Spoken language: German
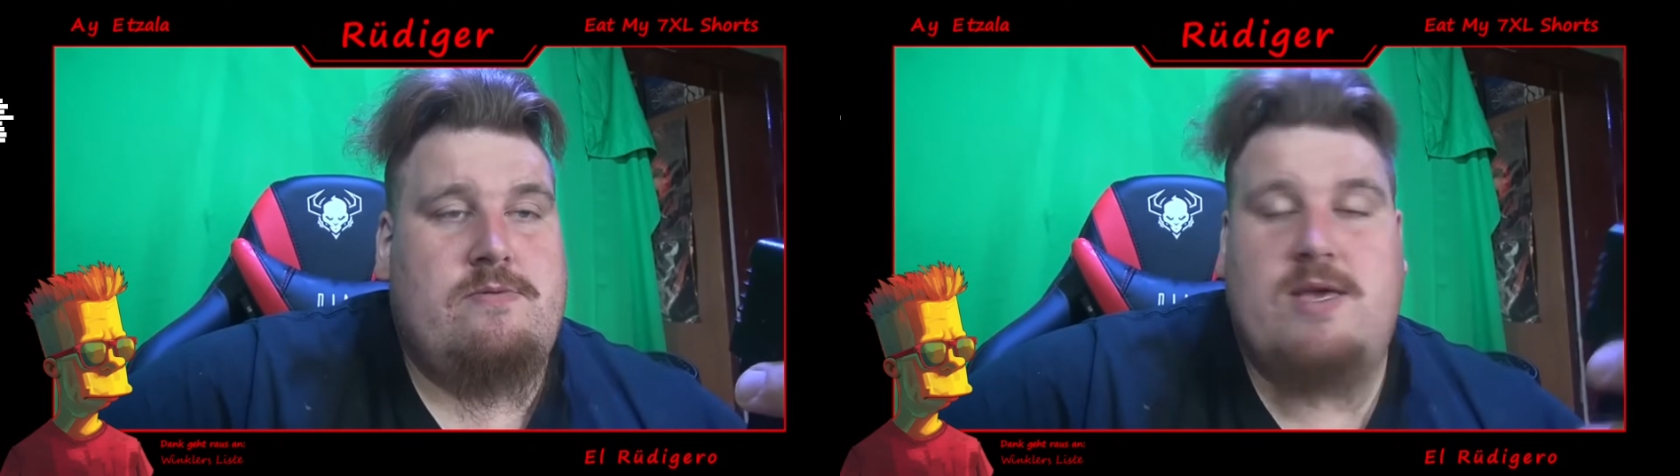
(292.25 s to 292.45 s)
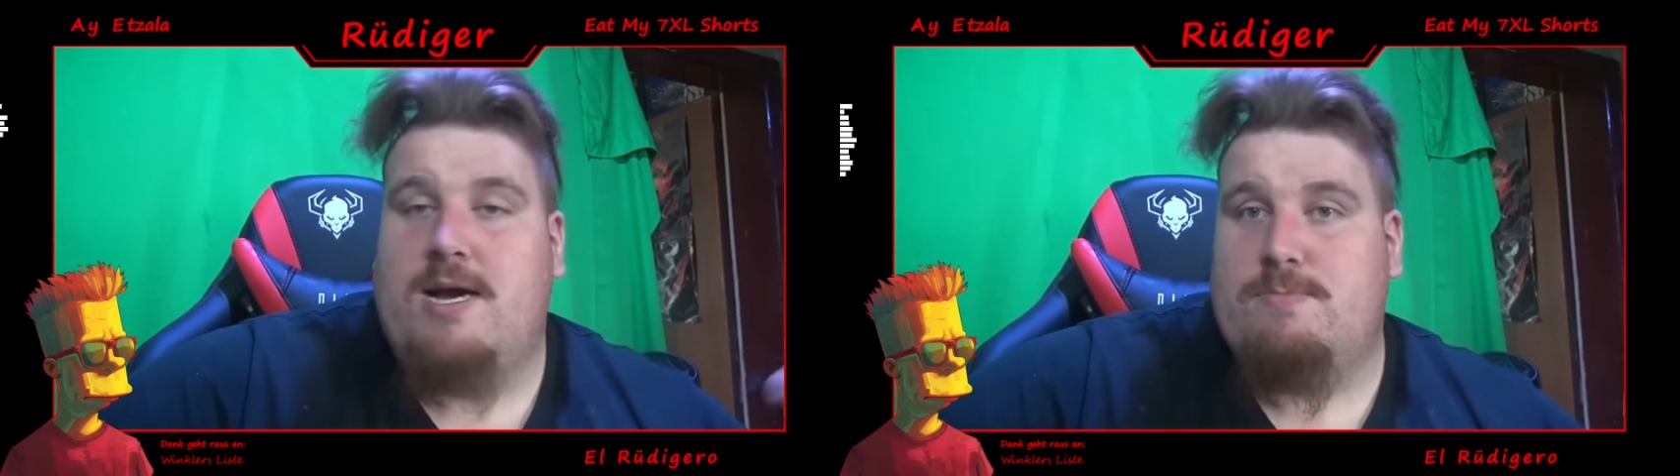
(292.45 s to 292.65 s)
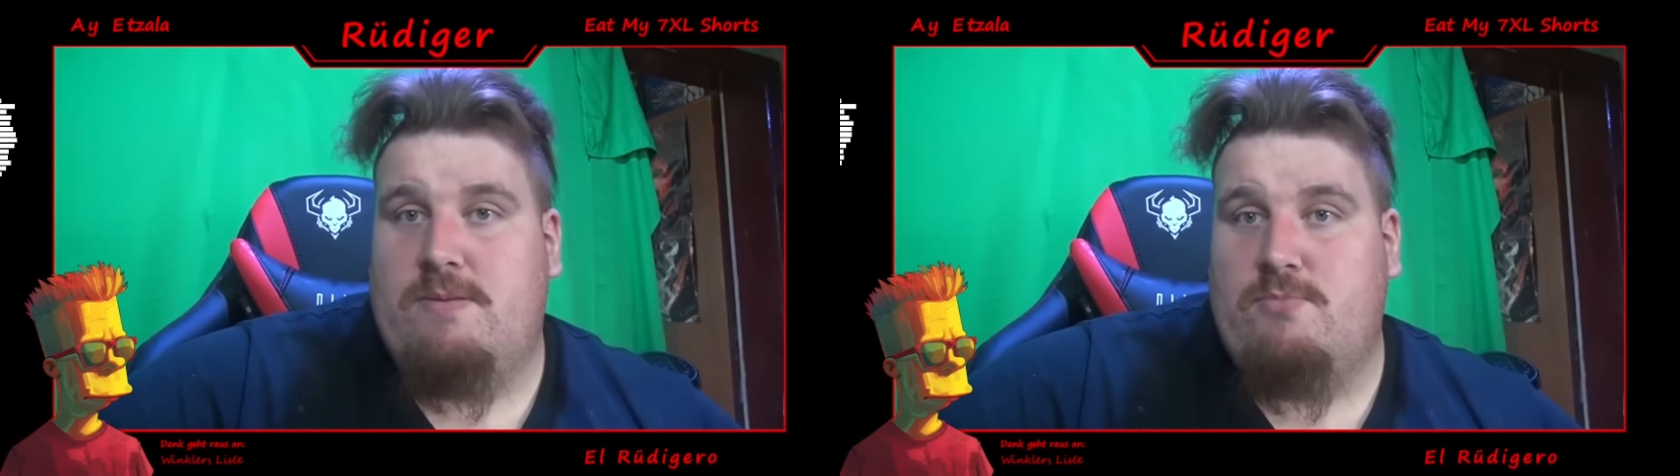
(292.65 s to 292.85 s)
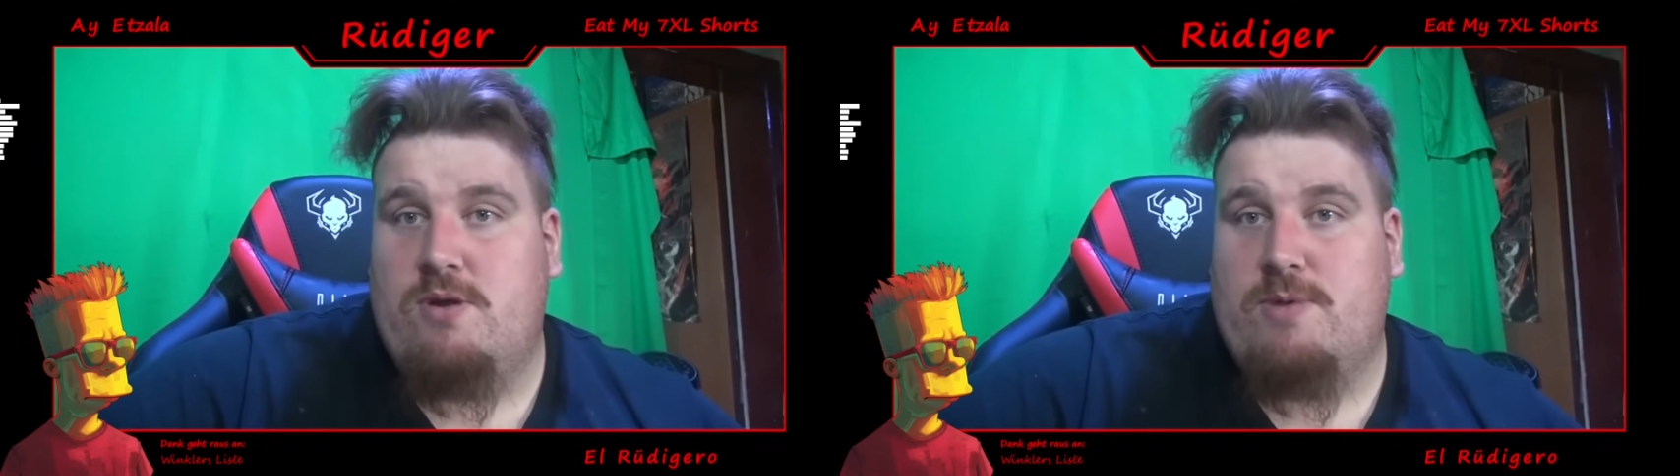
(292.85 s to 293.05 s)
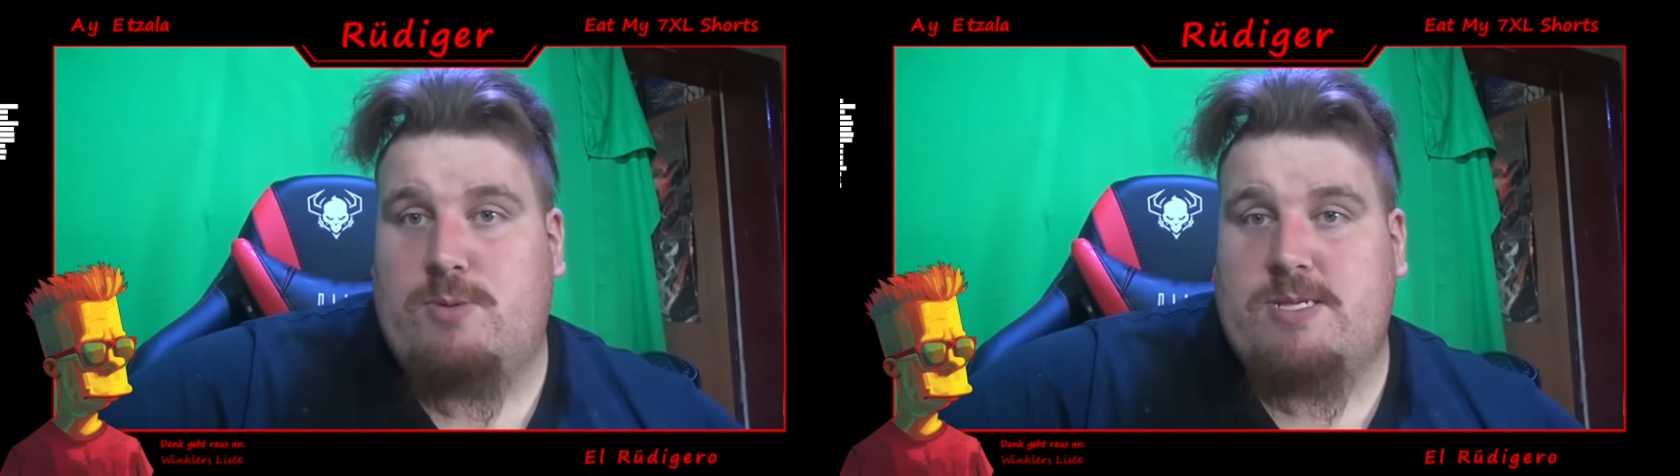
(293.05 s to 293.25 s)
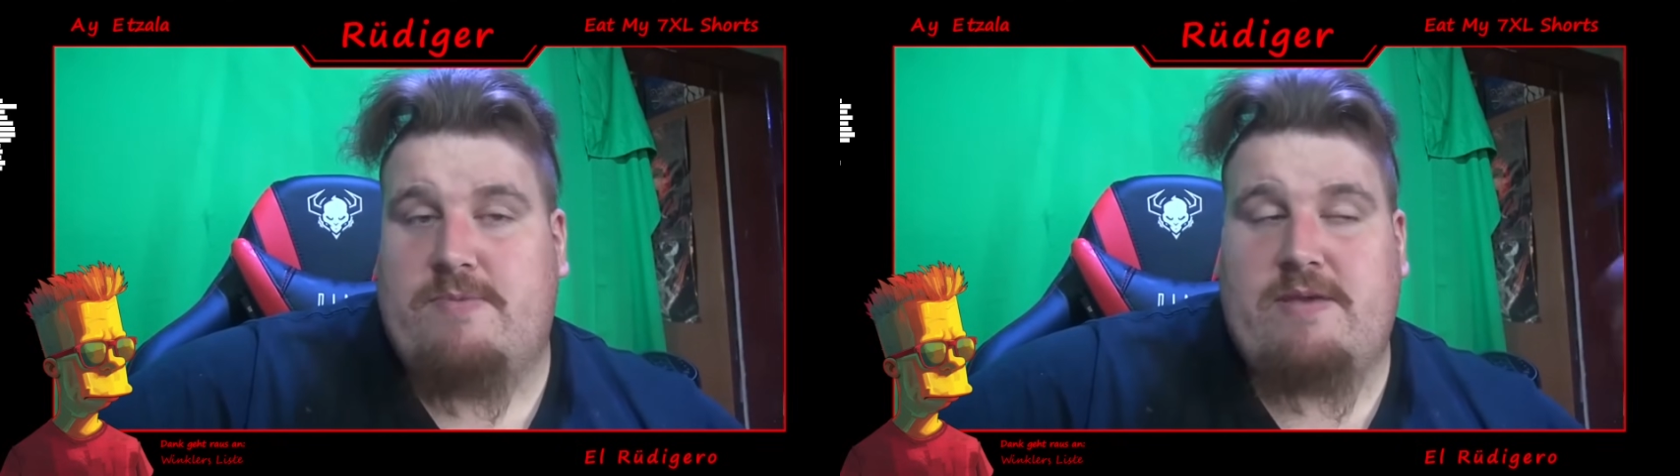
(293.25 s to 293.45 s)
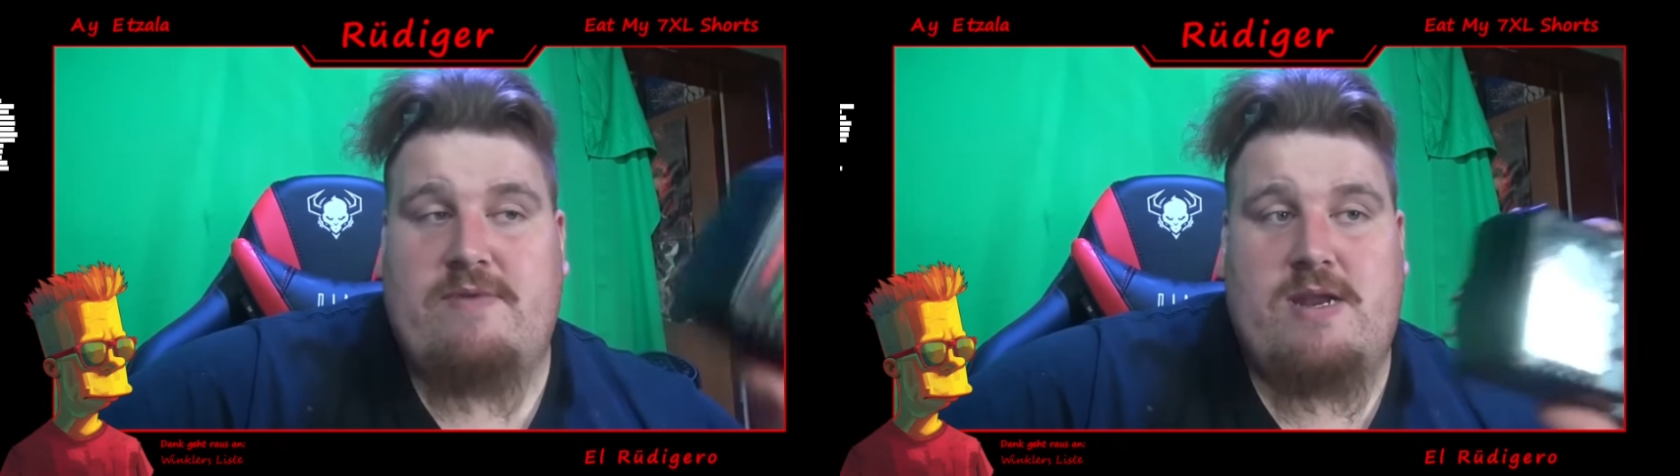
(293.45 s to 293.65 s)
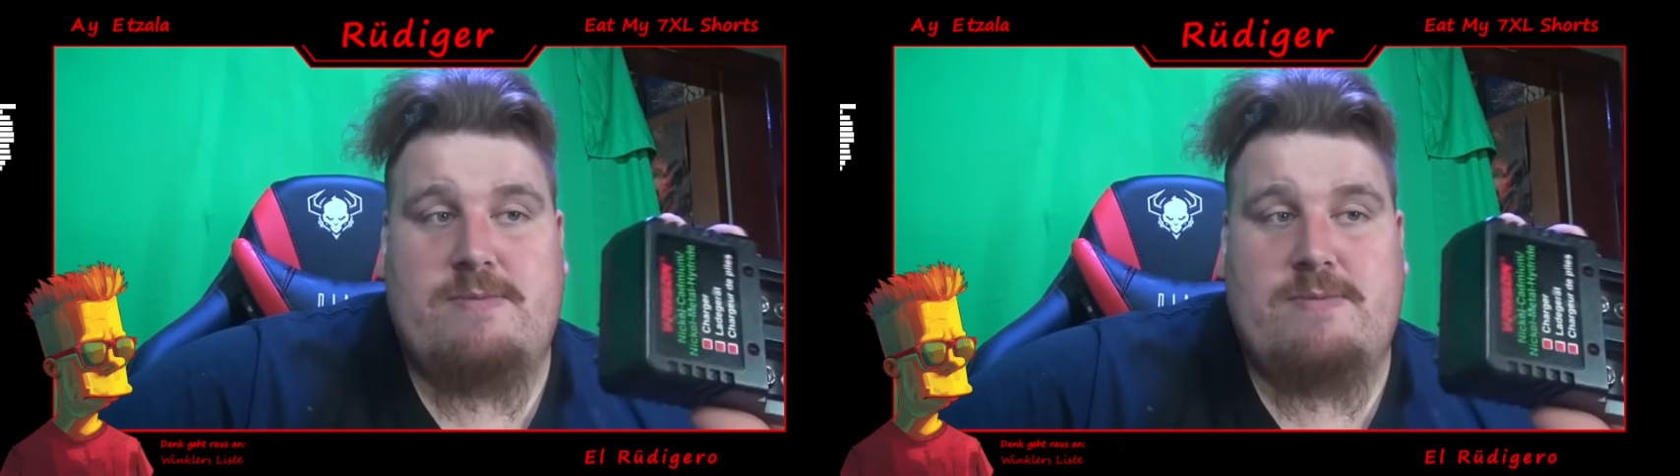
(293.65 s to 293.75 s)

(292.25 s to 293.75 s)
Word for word: ja, als meine Mutter und meine Schwester weg waren,